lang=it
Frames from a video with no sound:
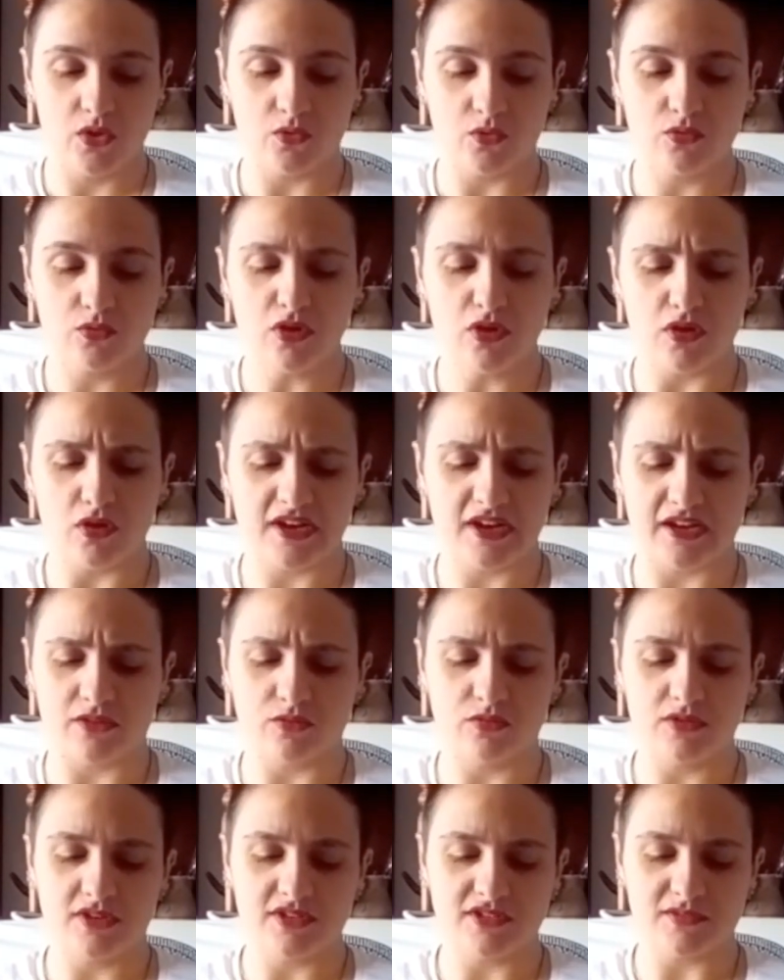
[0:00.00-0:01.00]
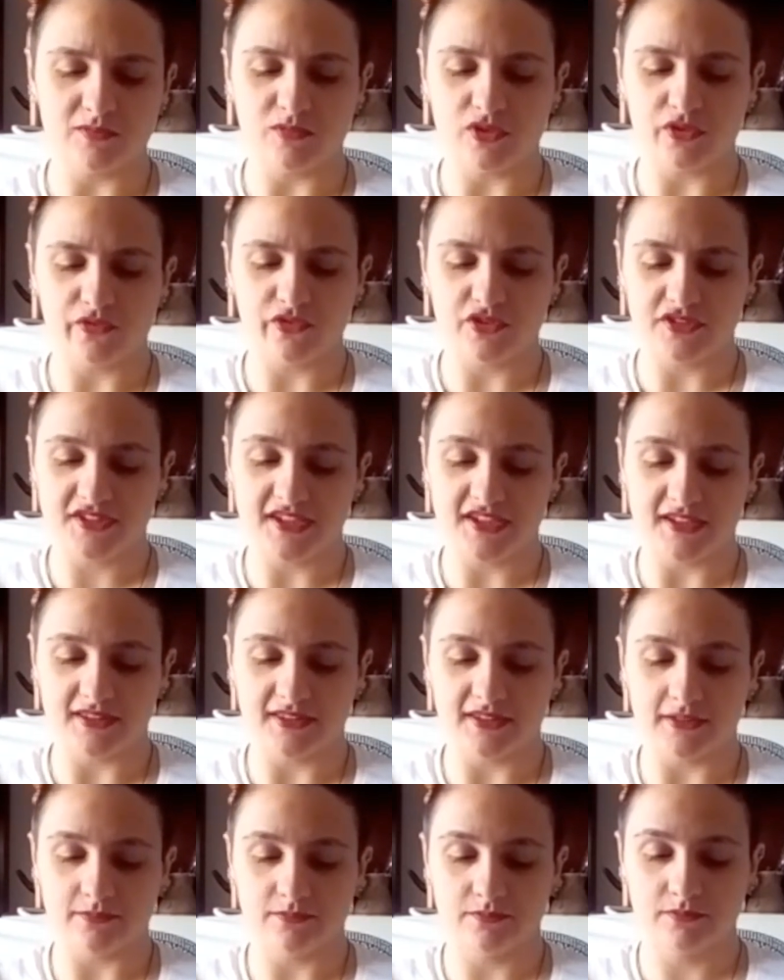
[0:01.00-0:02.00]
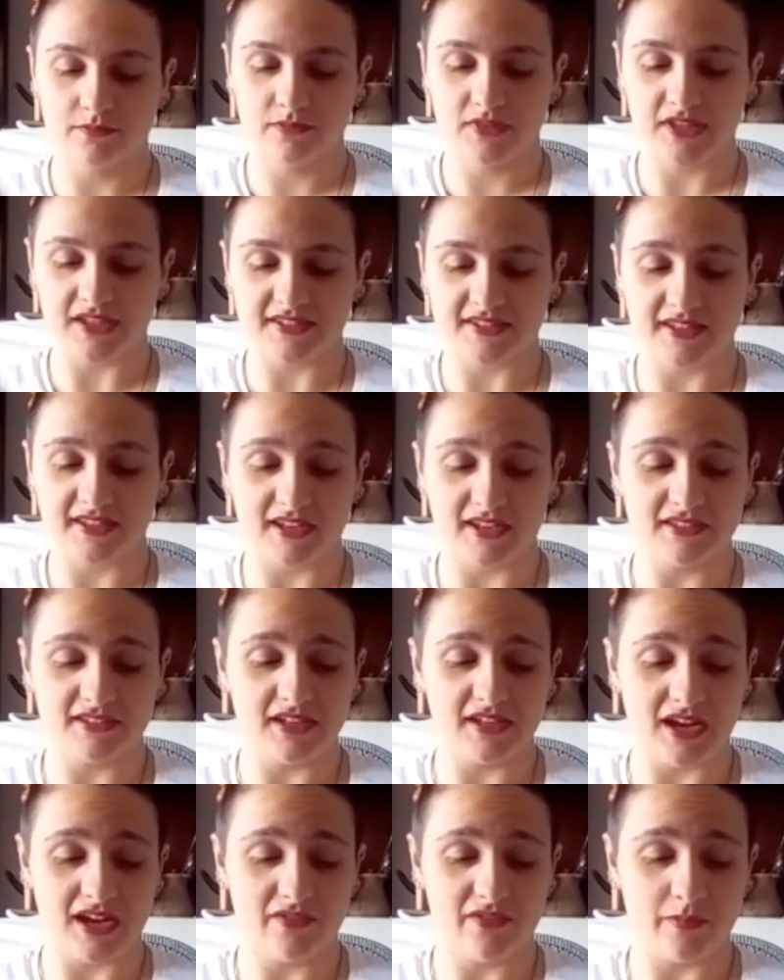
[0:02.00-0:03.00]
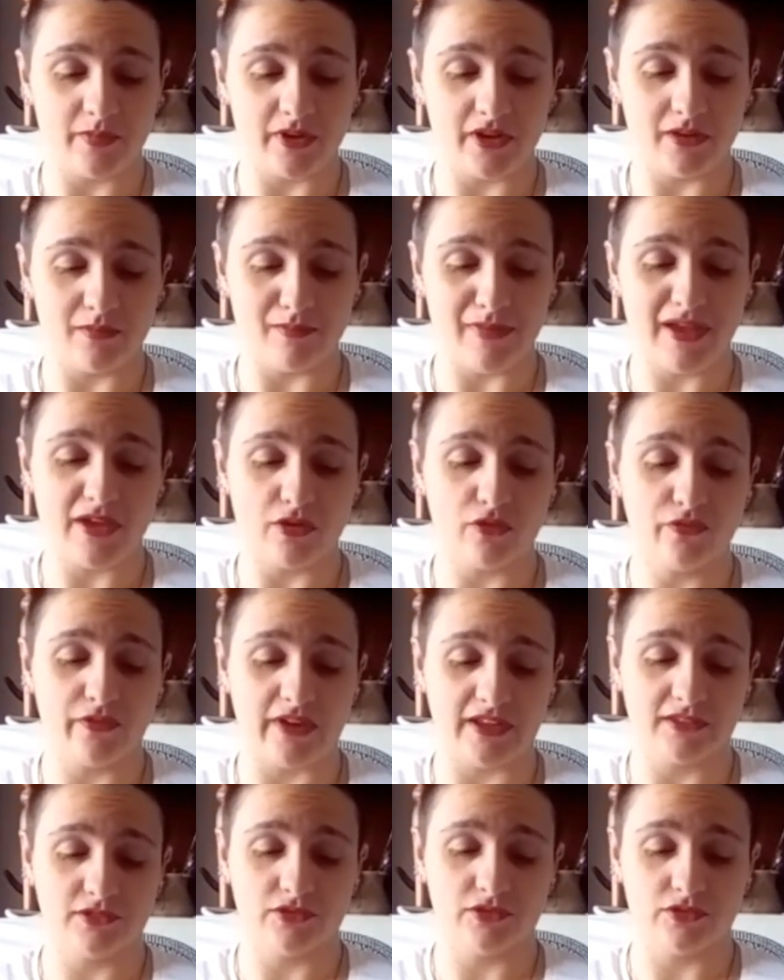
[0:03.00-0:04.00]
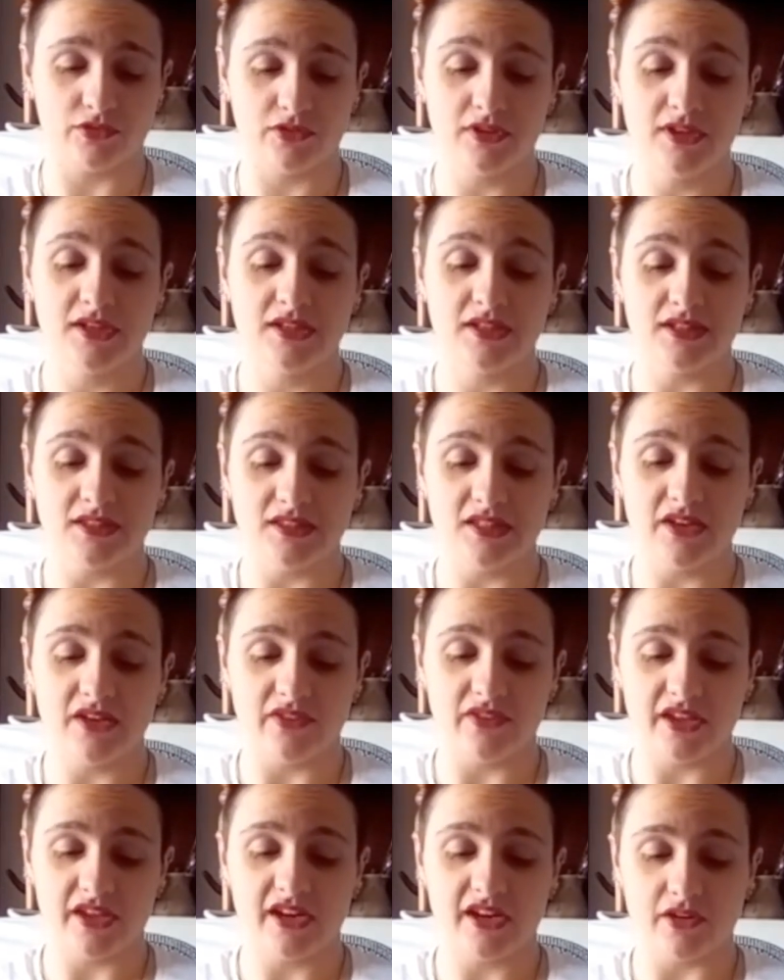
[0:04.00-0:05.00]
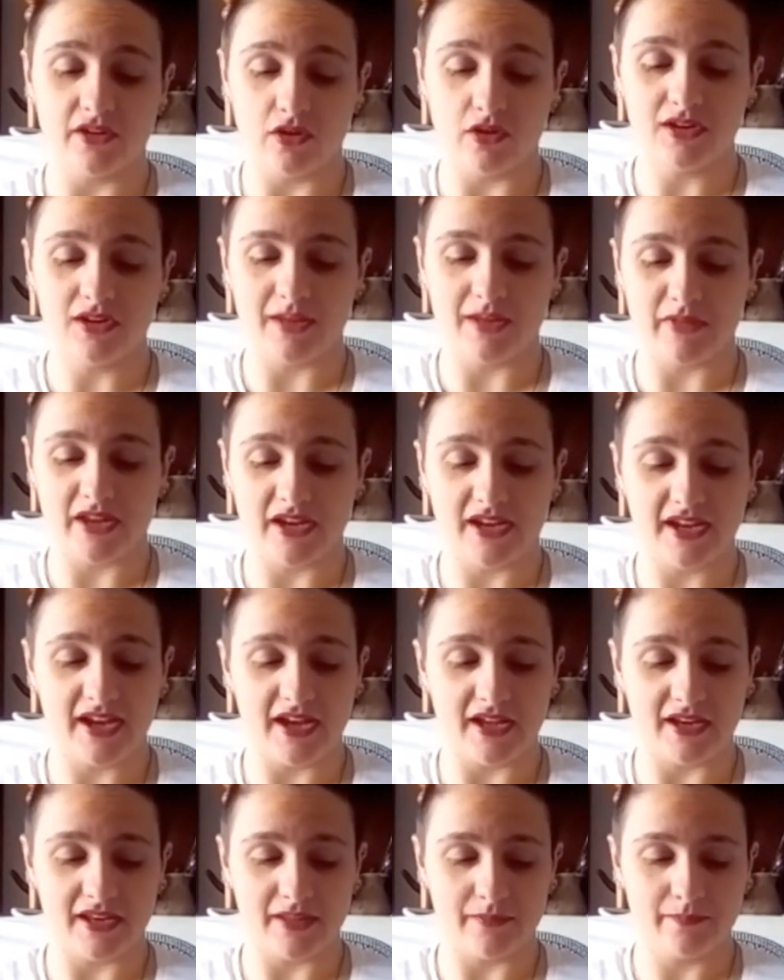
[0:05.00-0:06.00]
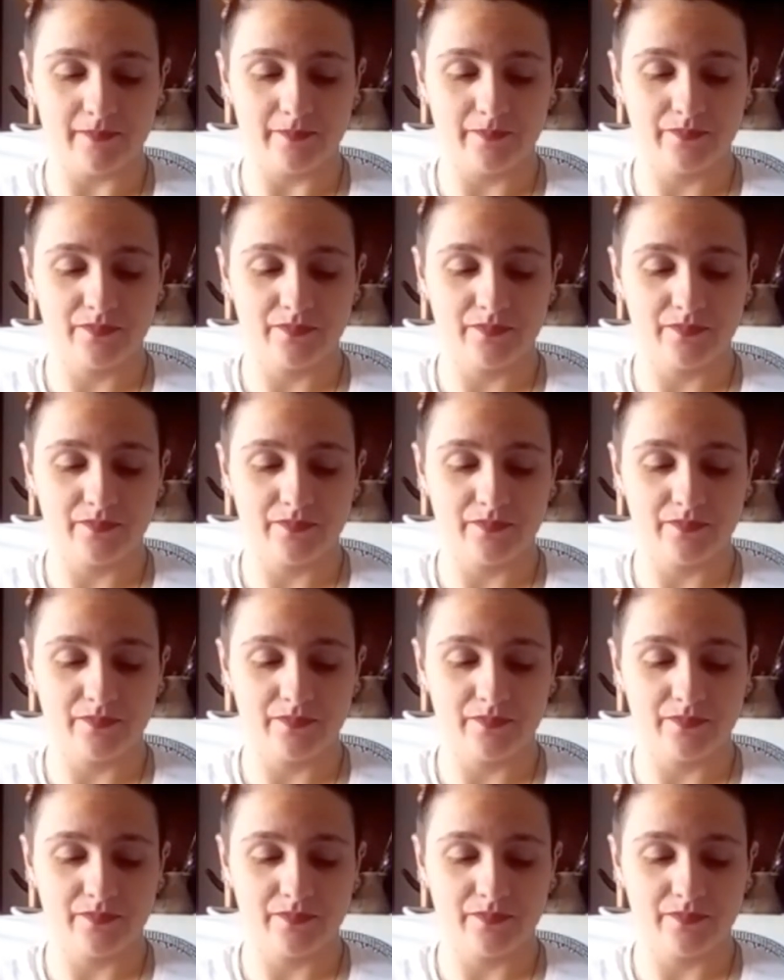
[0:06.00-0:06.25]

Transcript: Un'oca, una smorfiosetta, che se la tirava per il mero fatto di avere i nonni americani,